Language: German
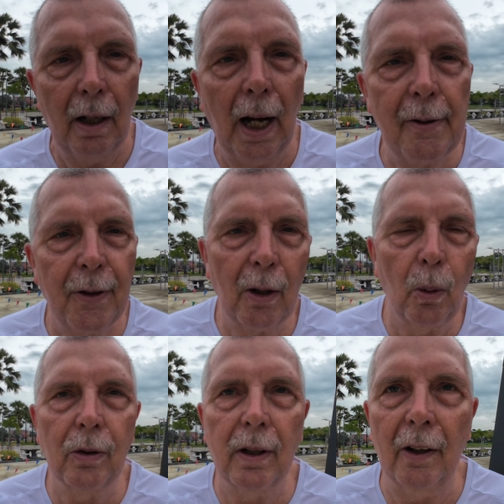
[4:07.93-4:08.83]
Einfach
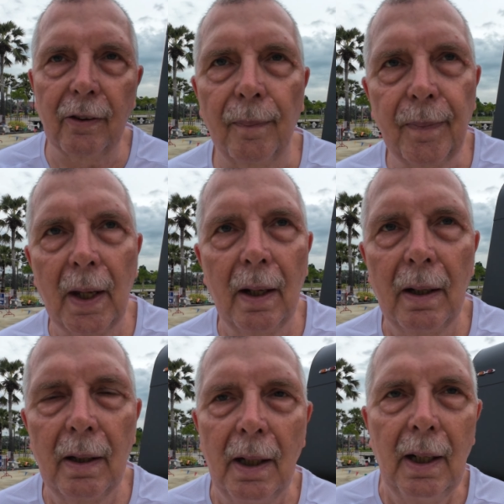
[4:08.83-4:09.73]
loslassen.
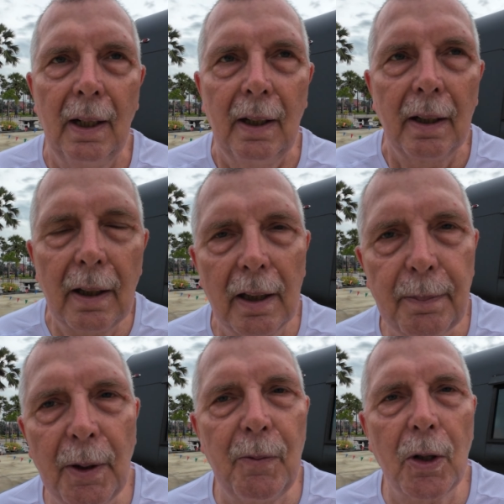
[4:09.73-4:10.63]
Ich
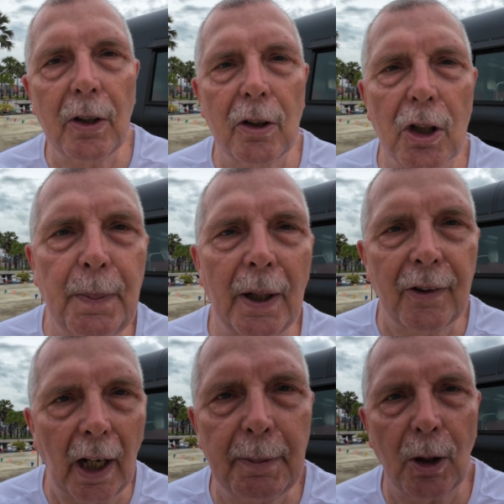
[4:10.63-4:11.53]
bin wirklich gespannt.
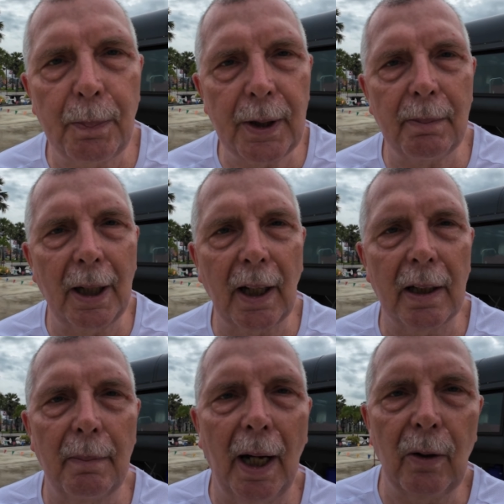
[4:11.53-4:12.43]
Sag mir doch bitte mal
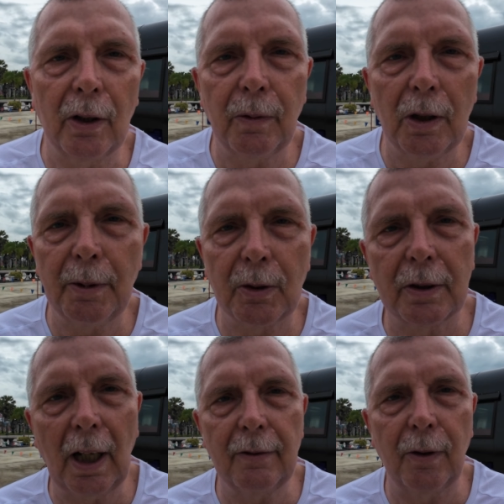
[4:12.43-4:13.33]
deine Meinung. Ich würde mich
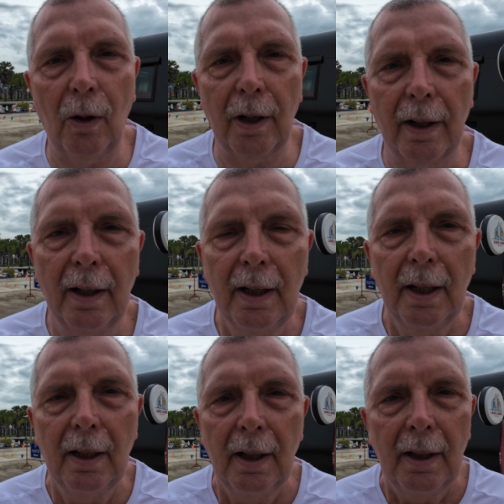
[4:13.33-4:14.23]
total freuen.
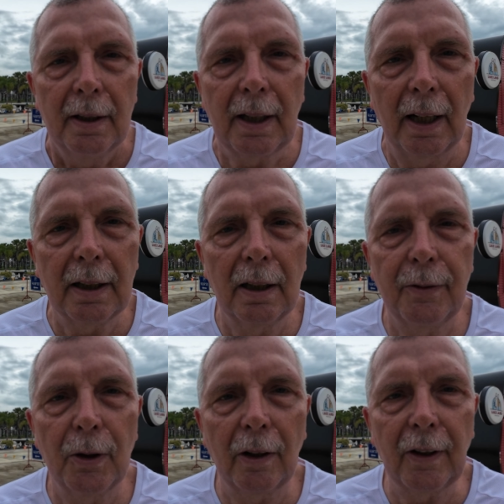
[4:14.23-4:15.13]
Danke
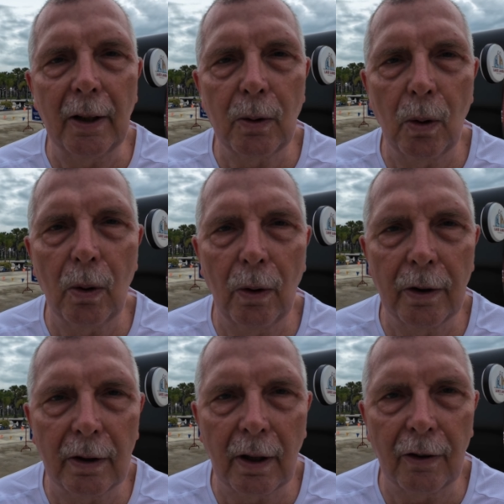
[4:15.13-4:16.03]
für das Angucken
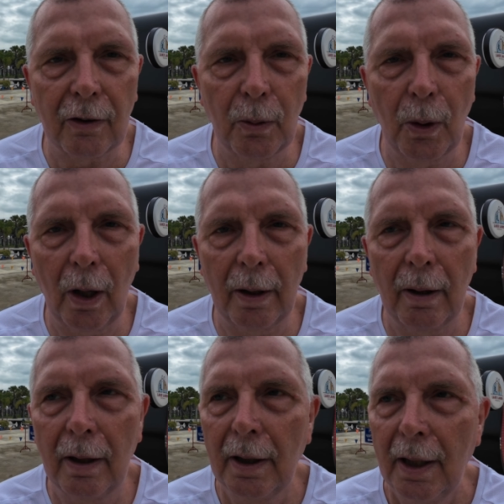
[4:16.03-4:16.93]
und das
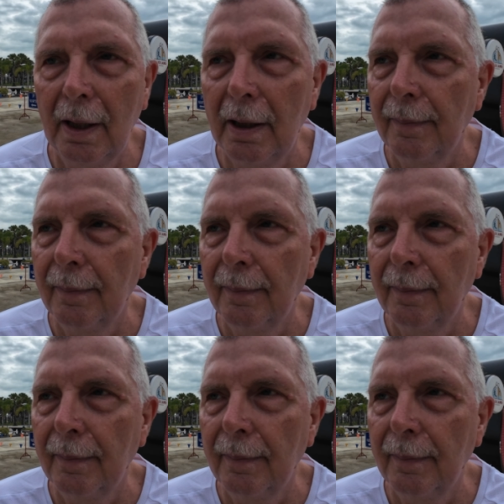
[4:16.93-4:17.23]
Zuhören.